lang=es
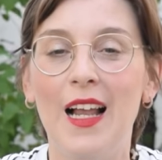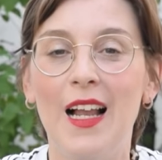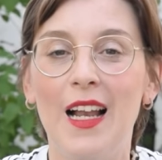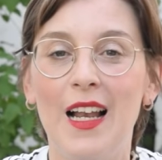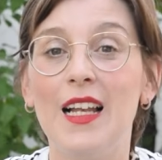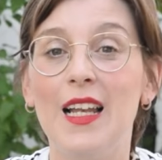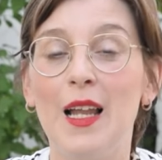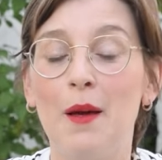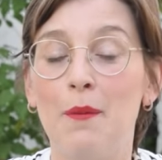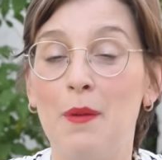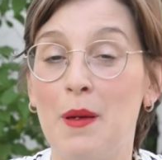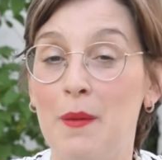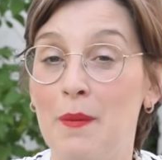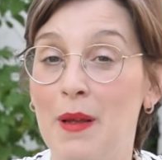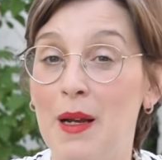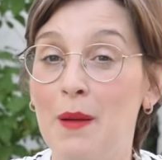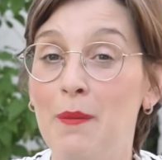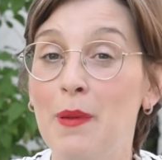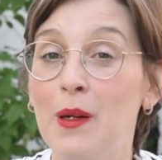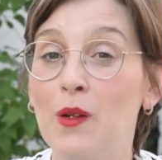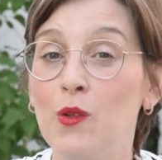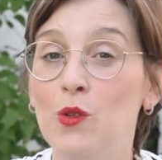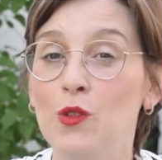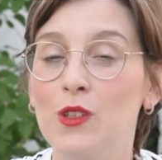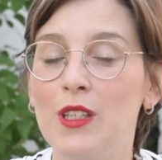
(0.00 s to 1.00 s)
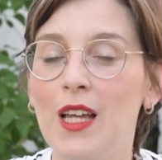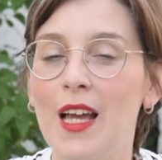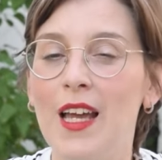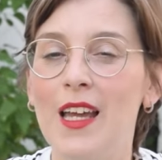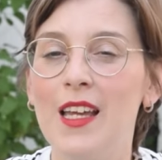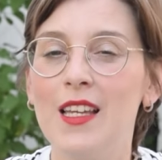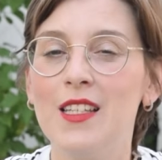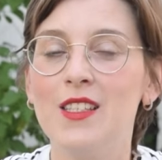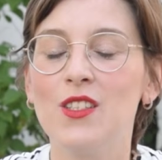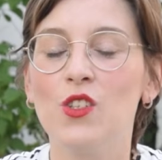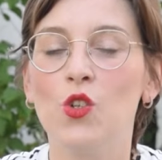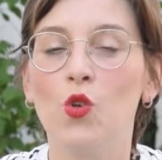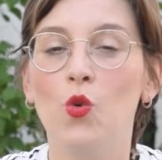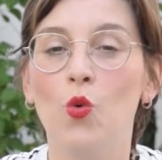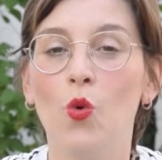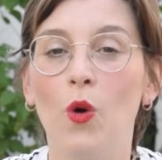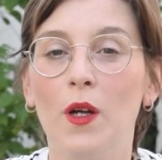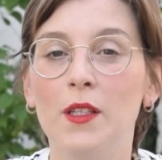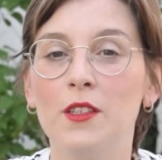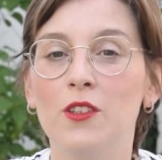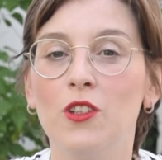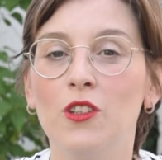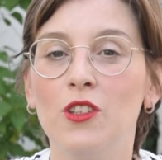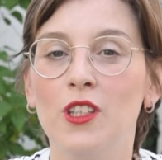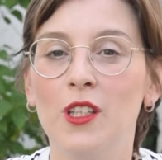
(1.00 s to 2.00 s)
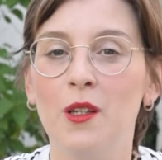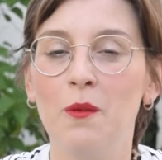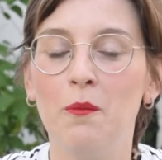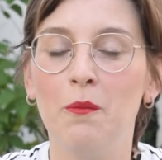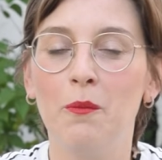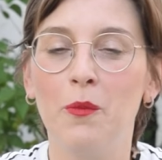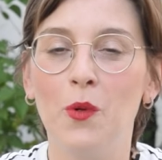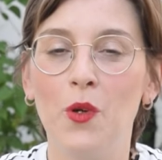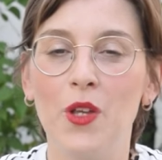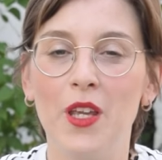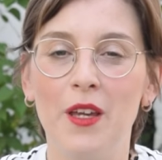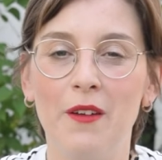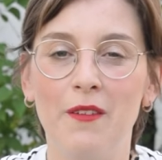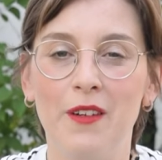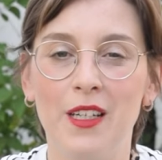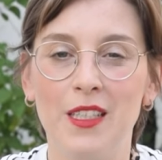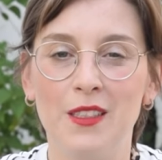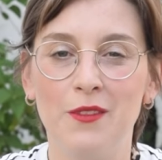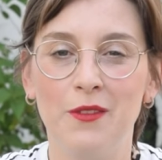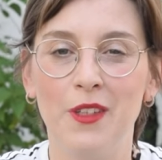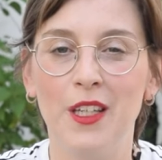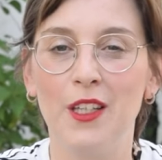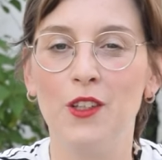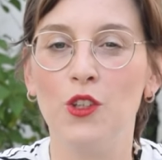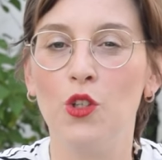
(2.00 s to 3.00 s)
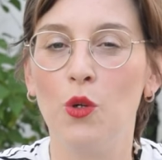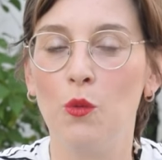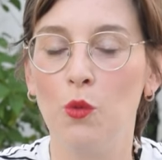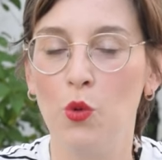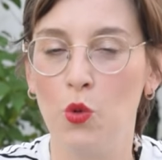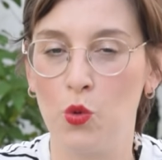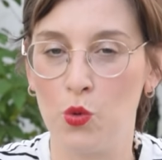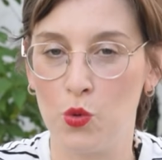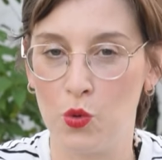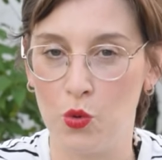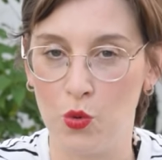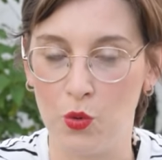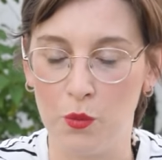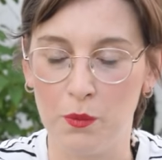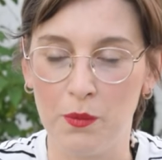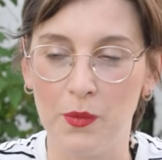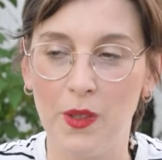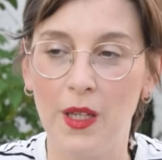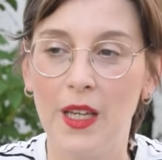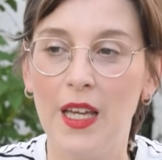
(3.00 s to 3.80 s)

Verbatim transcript: La primera pregunta es, ¿cuánto tiempo llevas viendo Booktube?